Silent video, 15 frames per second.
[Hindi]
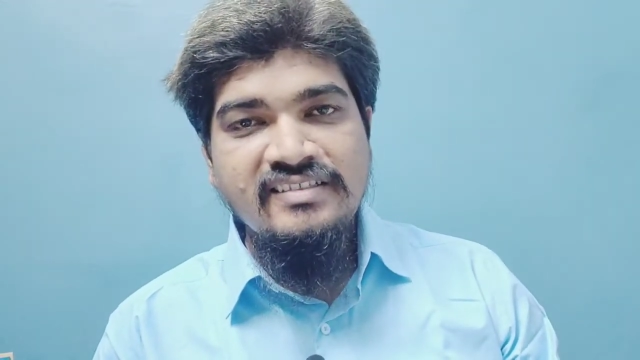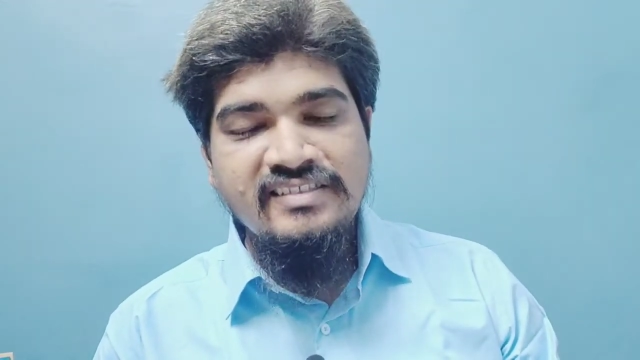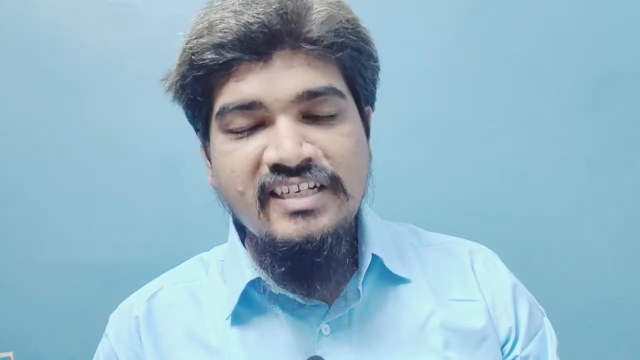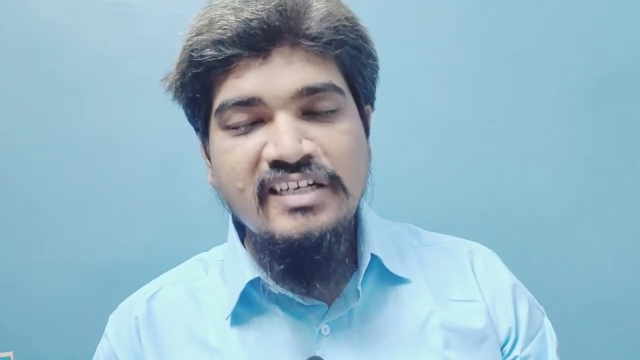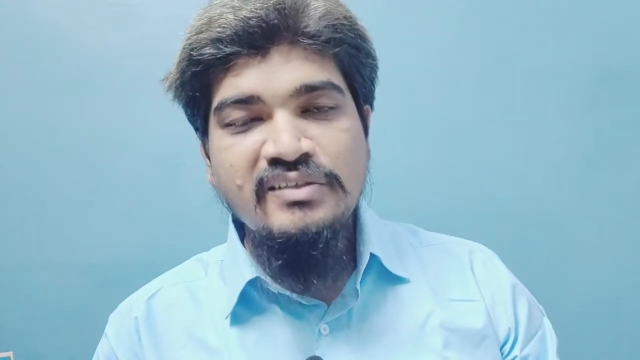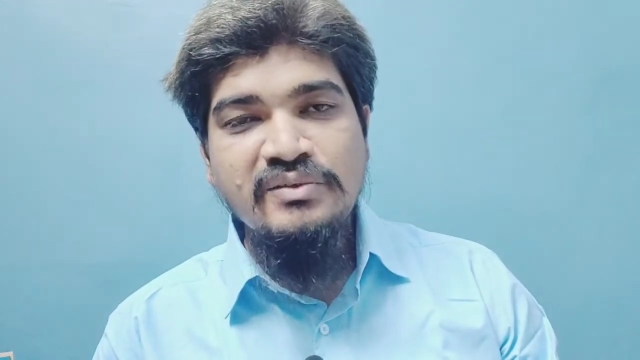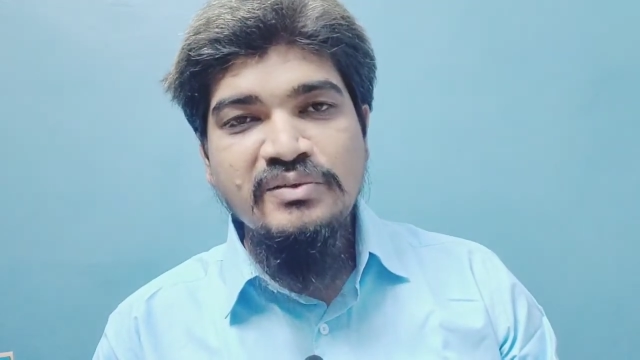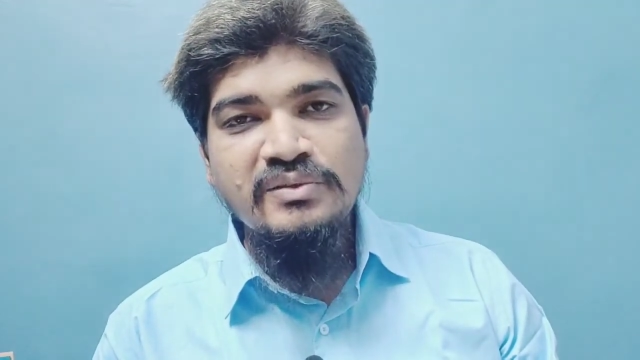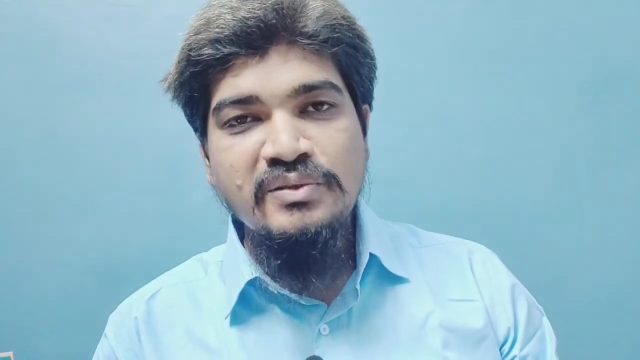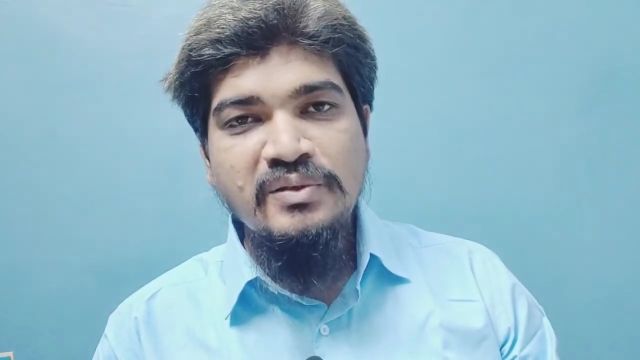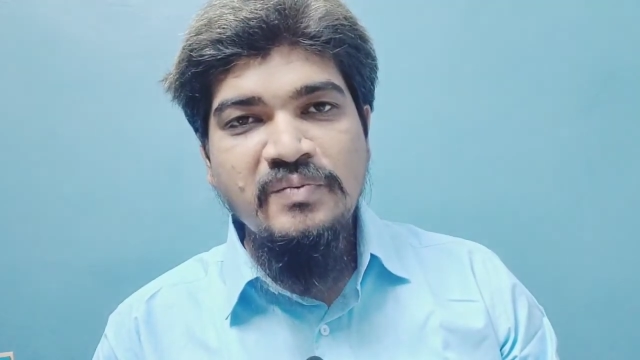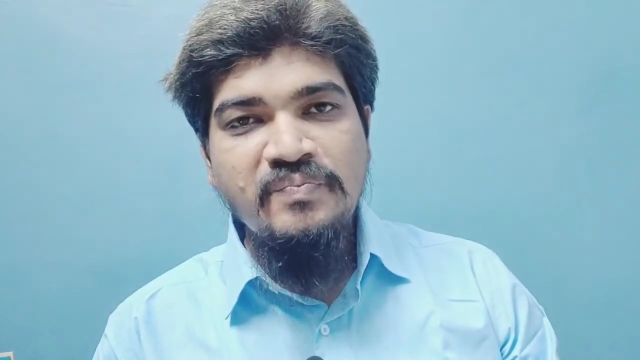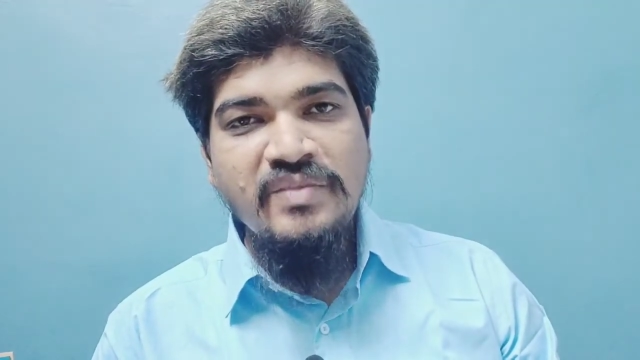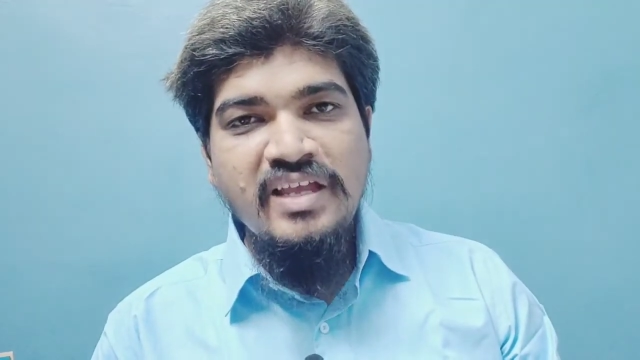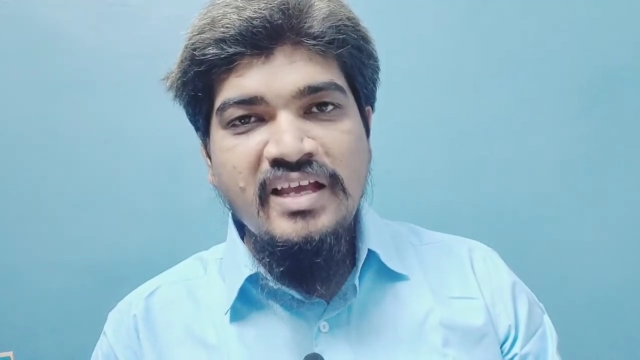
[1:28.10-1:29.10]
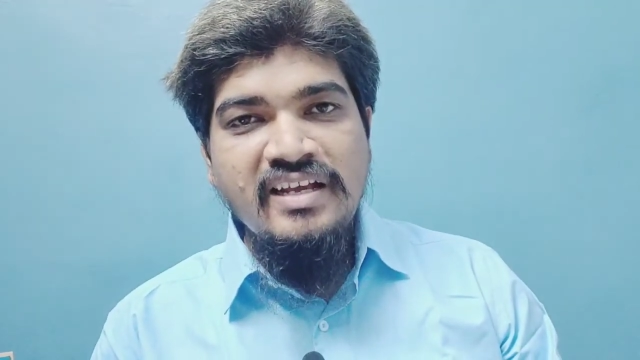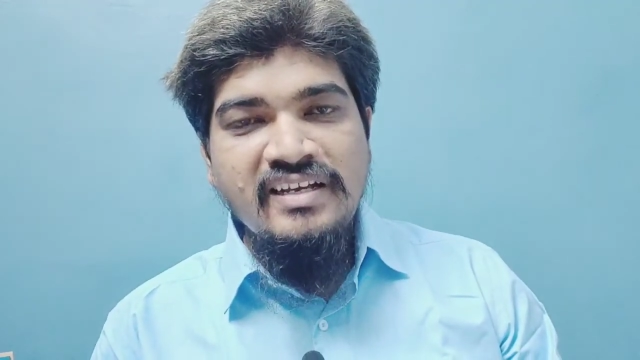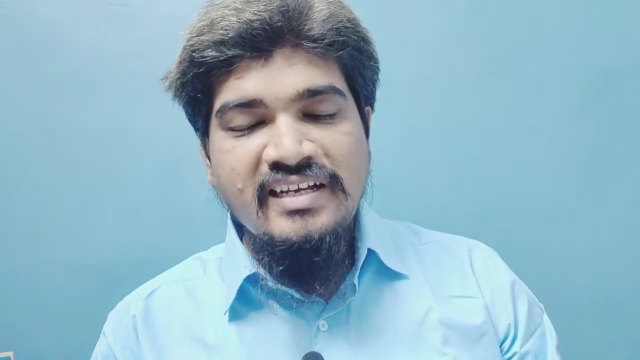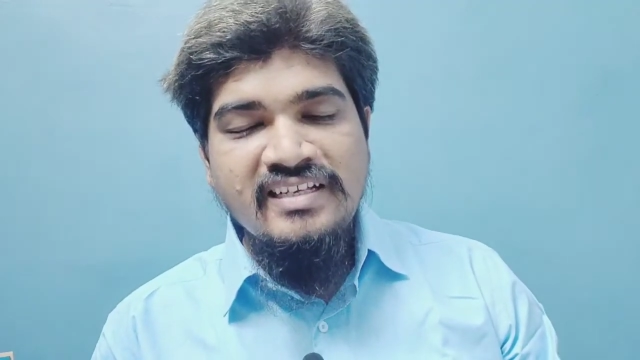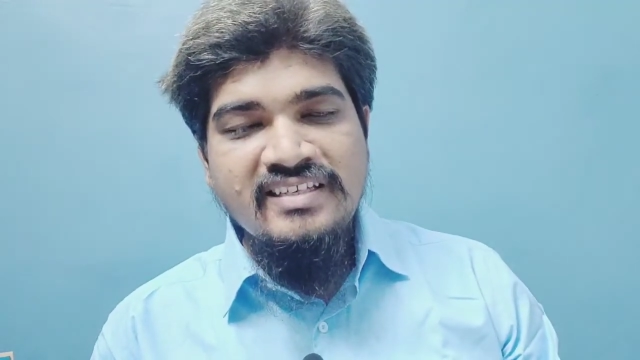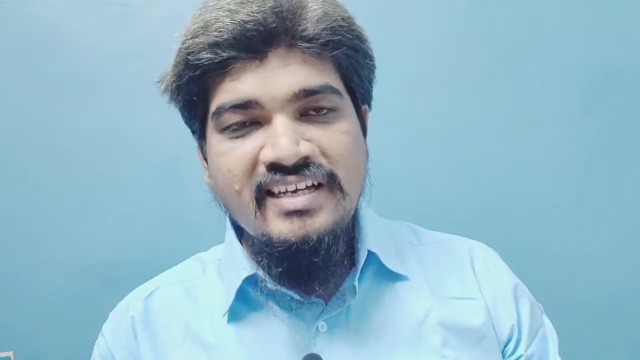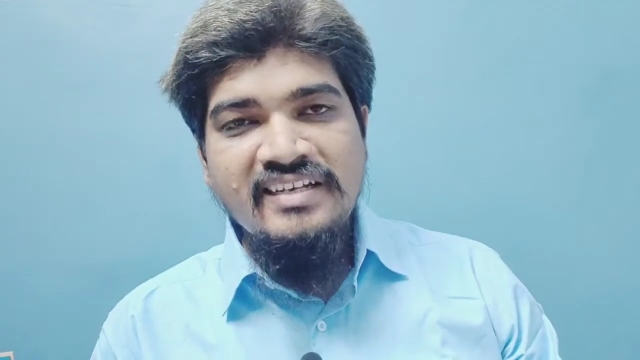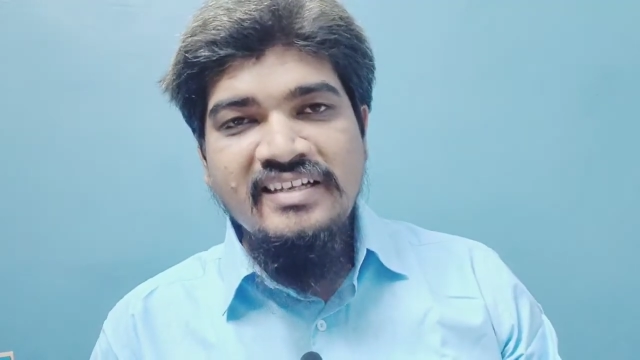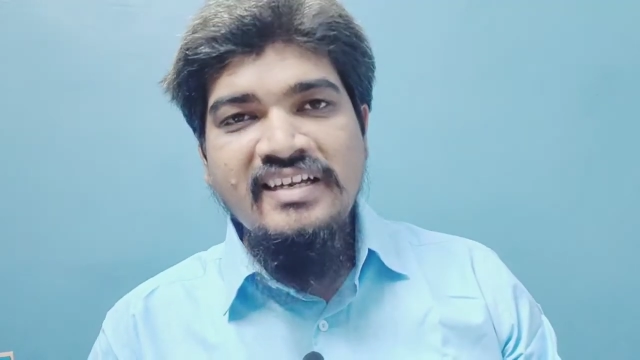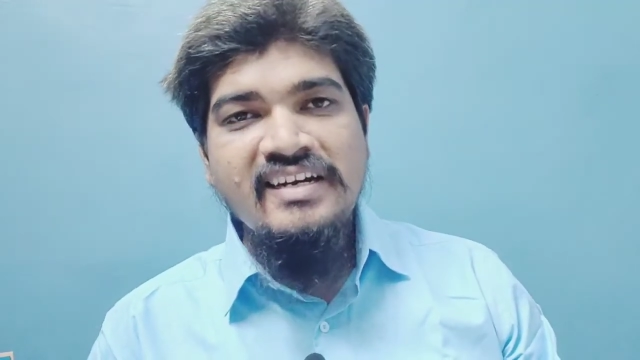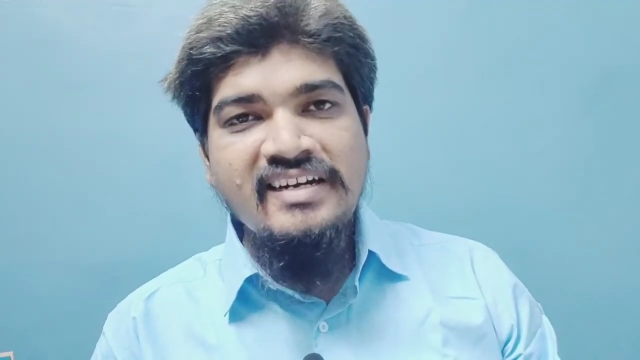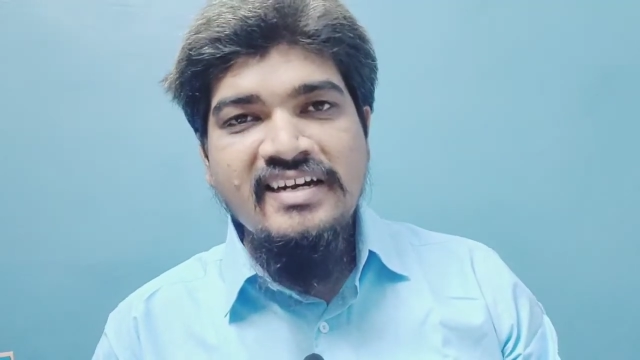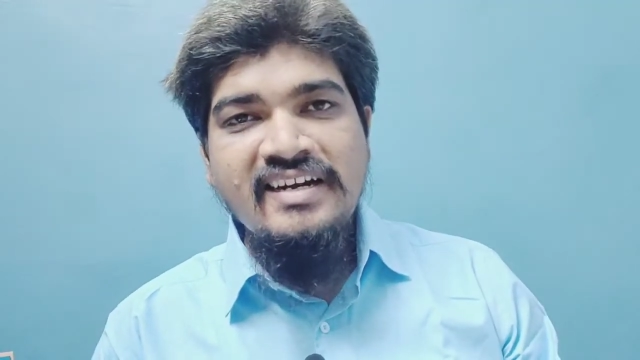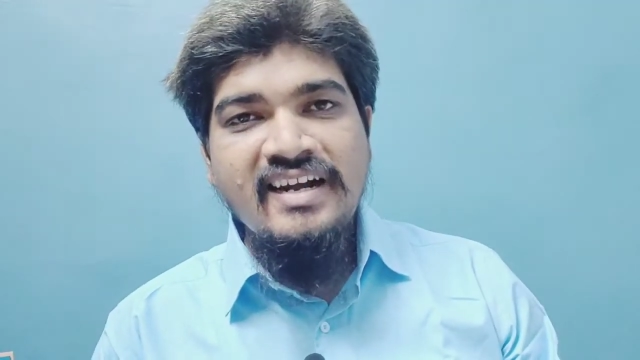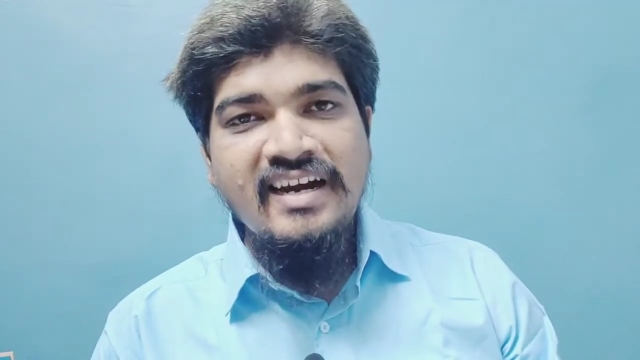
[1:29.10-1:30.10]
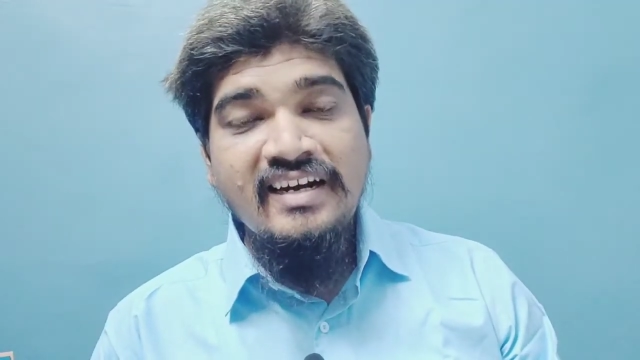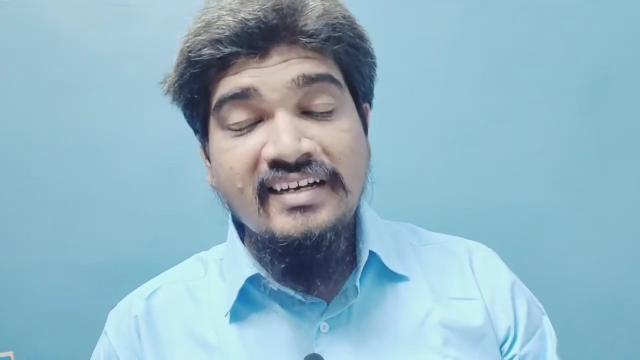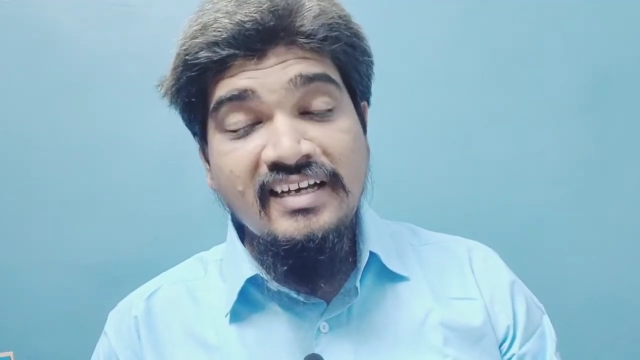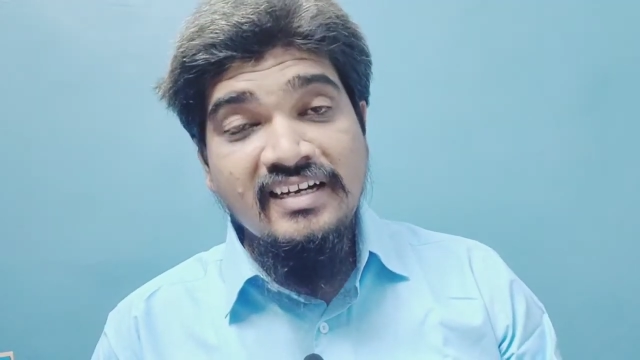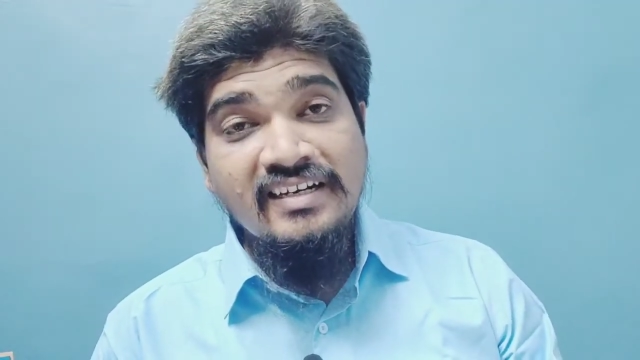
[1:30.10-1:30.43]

जी हाँ दोस्तों किसान क्रेडिट कार्ड के